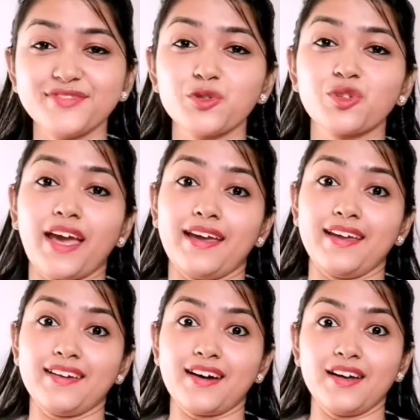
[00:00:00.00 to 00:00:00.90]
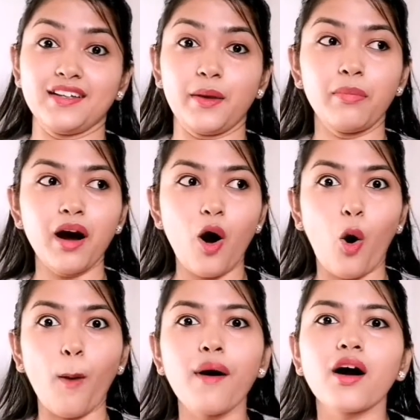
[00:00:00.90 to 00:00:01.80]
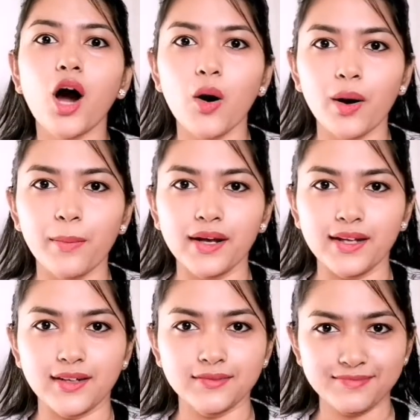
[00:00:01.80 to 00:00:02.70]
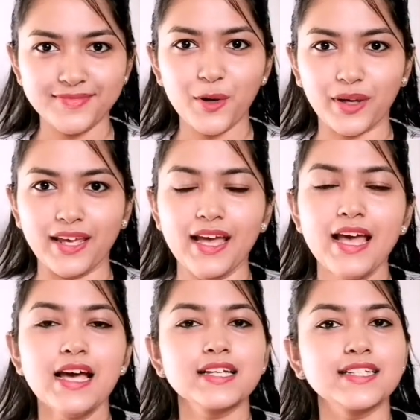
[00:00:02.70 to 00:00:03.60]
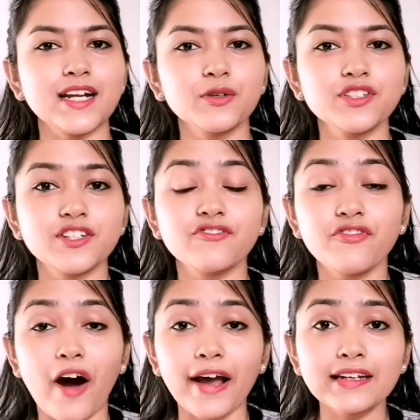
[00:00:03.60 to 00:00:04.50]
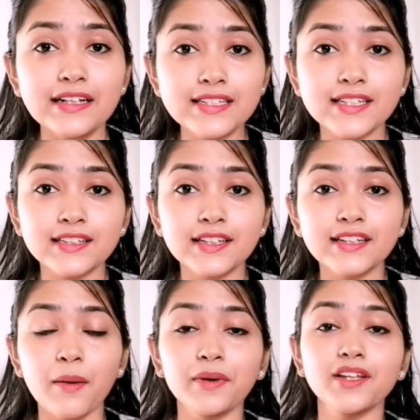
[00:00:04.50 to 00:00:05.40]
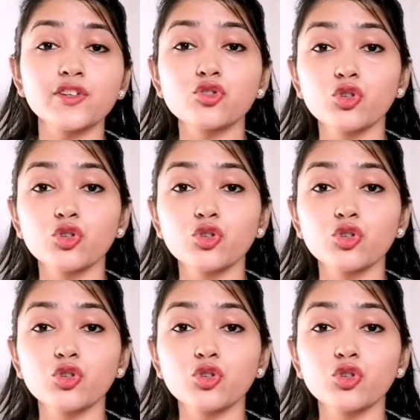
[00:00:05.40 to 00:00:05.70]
দুঃখের কাহিনী বা অবাক হওয়ার পালা ওকে সেটা হচ্ছে ফাইনাল যেদিন আমাদের